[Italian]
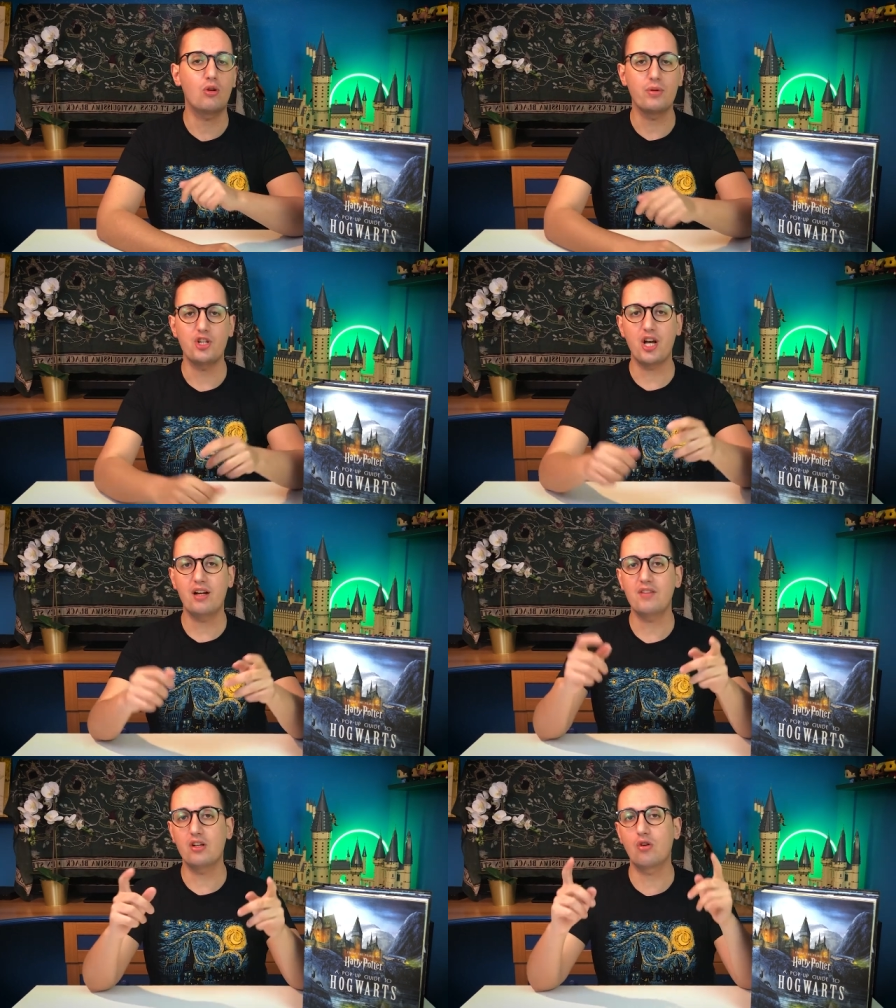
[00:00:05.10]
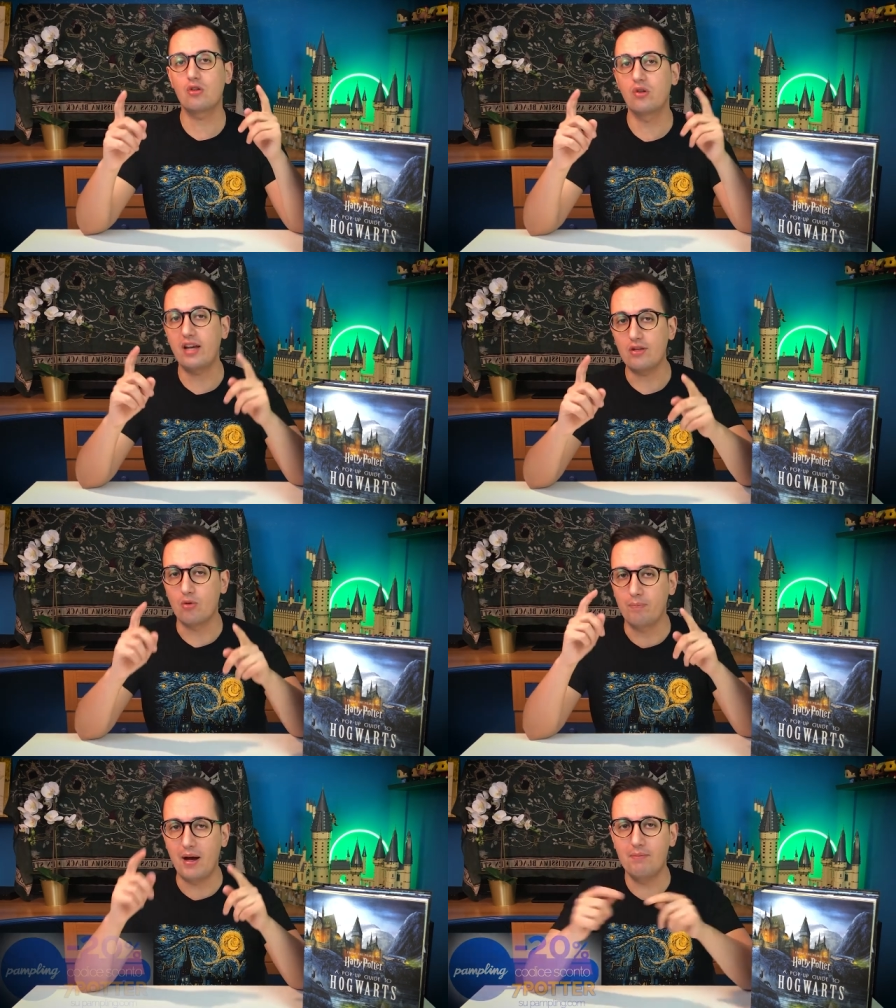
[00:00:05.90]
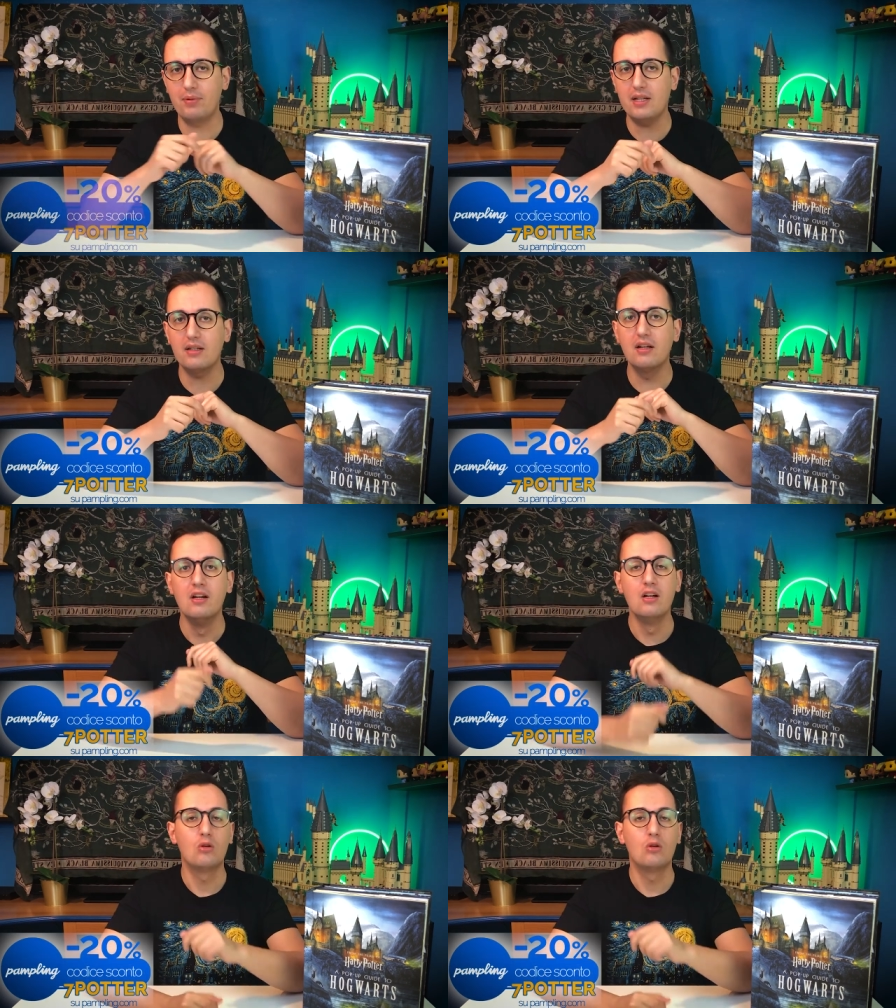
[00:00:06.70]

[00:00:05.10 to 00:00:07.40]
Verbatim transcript: cominciare vi ricordo che su Pumpling,